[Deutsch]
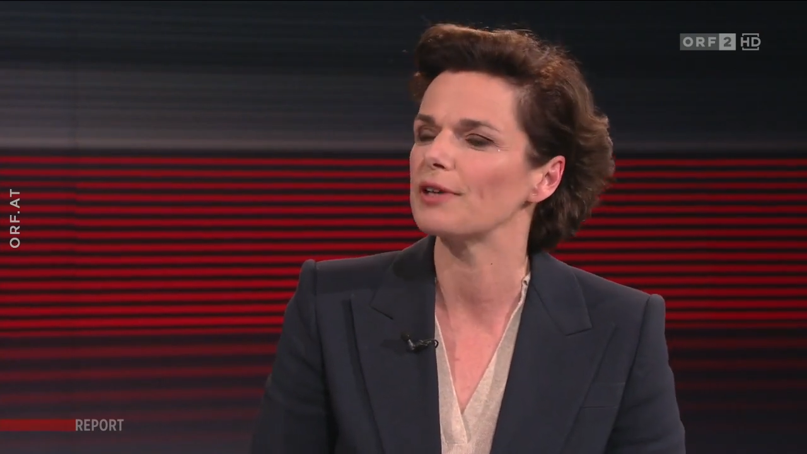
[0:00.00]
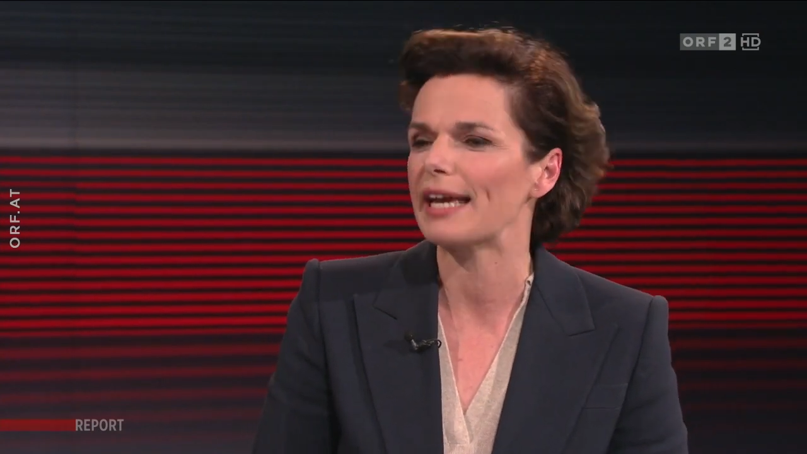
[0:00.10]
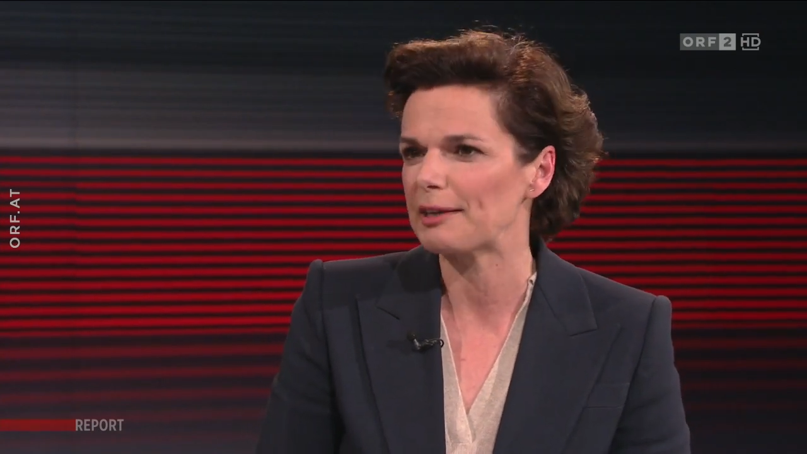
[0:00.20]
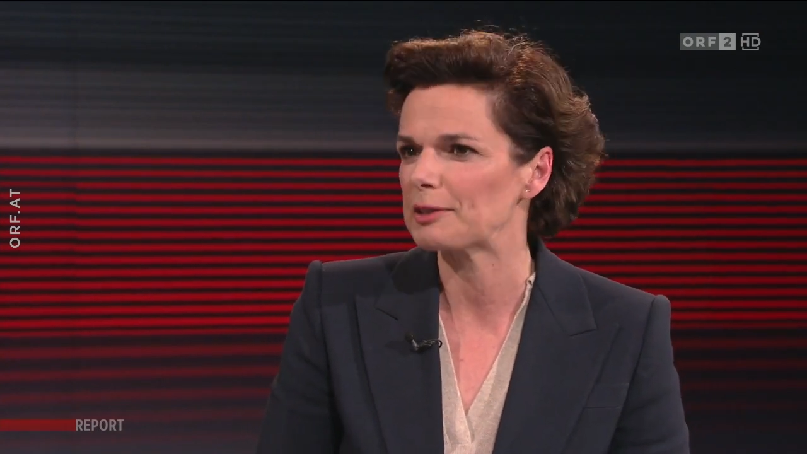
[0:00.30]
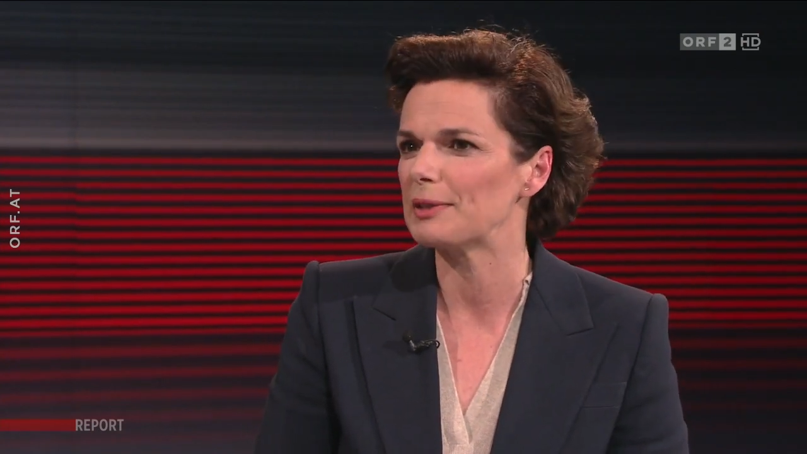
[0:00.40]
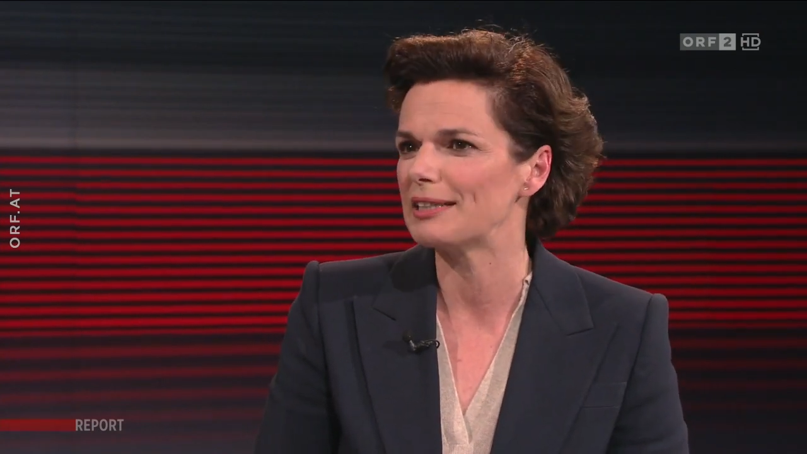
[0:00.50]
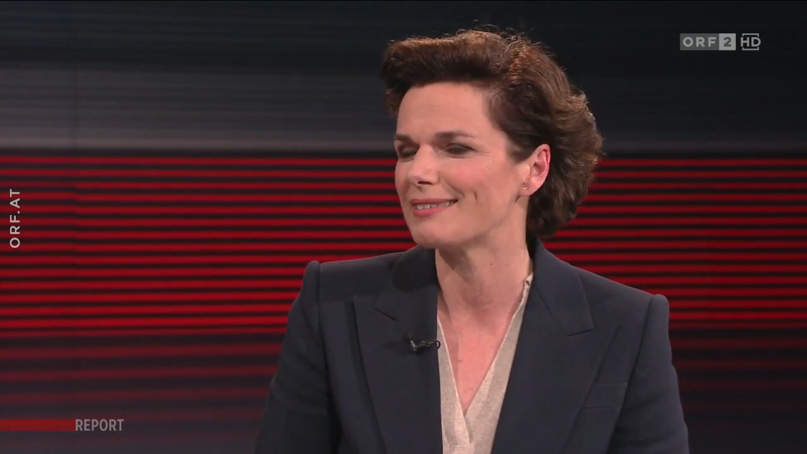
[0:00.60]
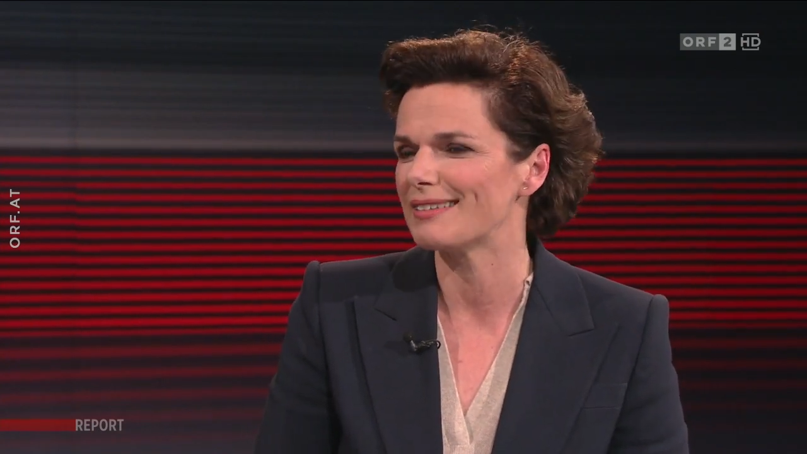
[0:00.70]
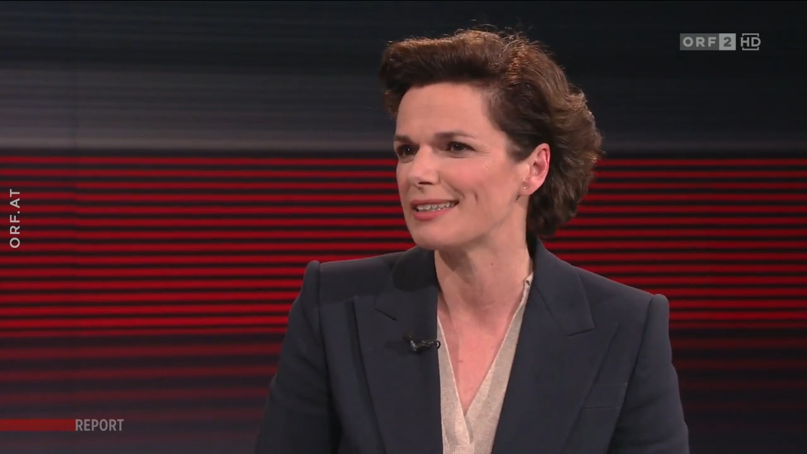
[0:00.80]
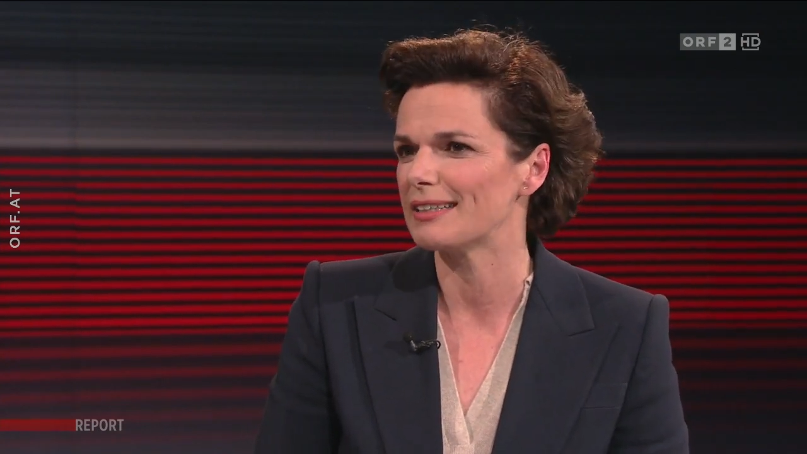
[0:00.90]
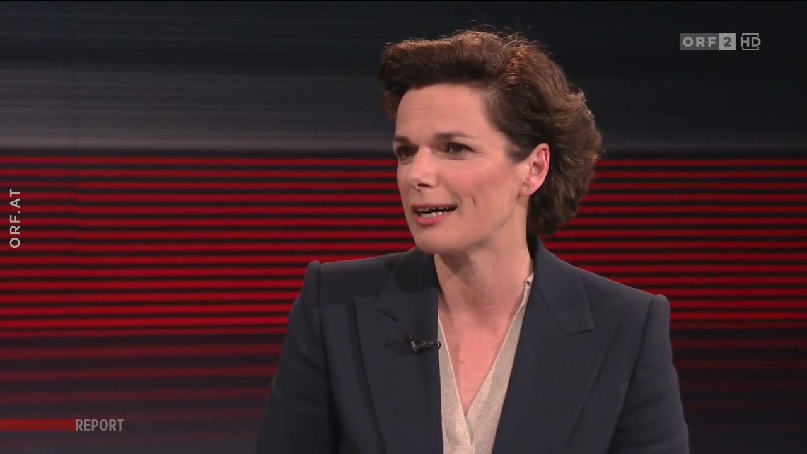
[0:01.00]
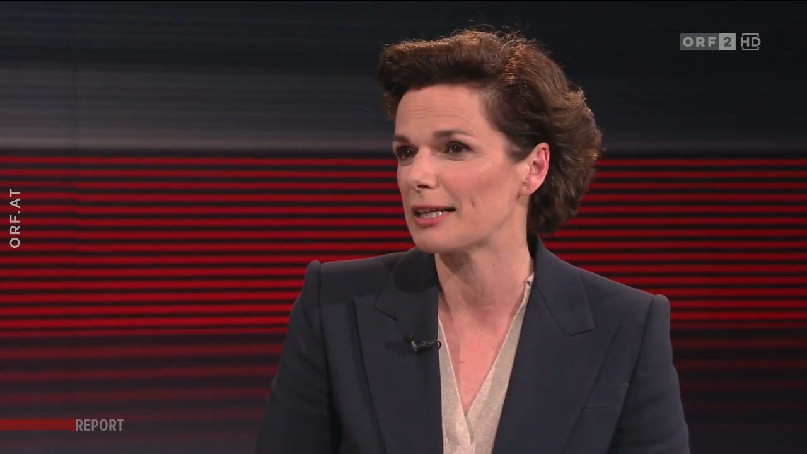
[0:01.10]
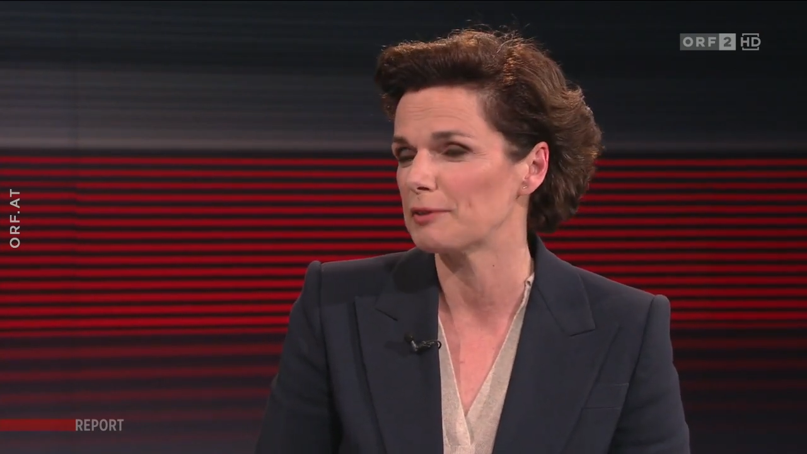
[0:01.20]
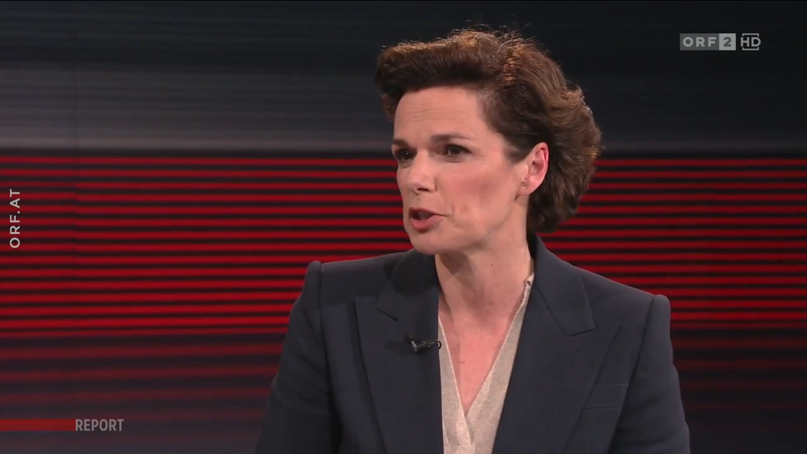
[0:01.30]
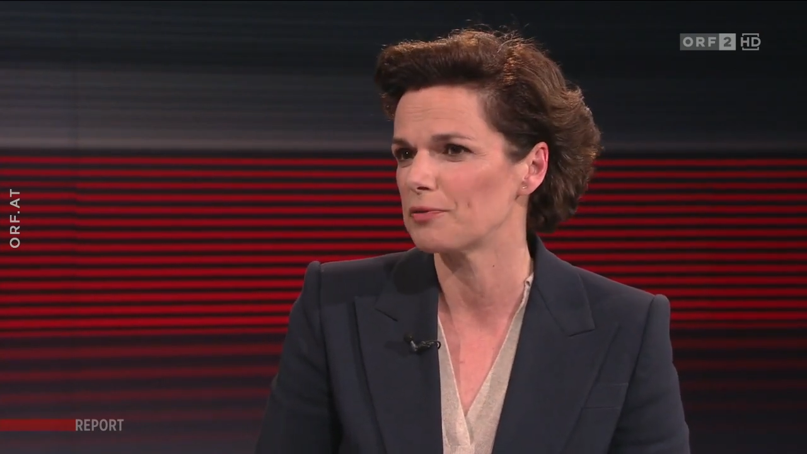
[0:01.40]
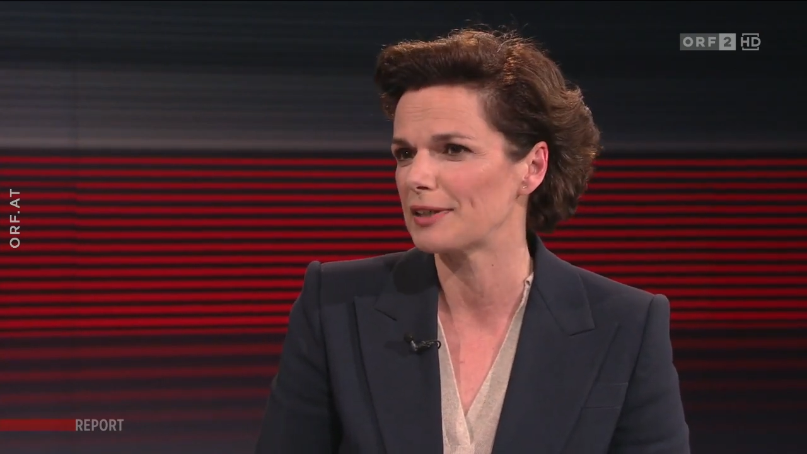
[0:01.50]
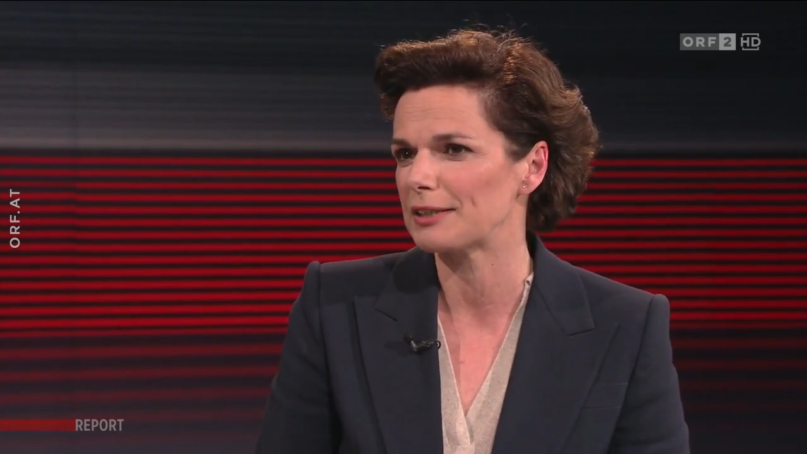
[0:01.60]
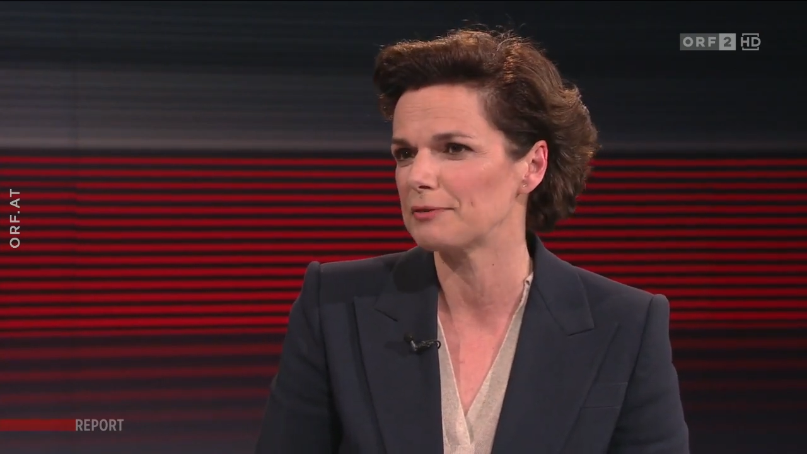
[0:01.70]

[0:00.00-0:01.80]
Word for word: hängt man nicht an den Nagel, wenn es schwierig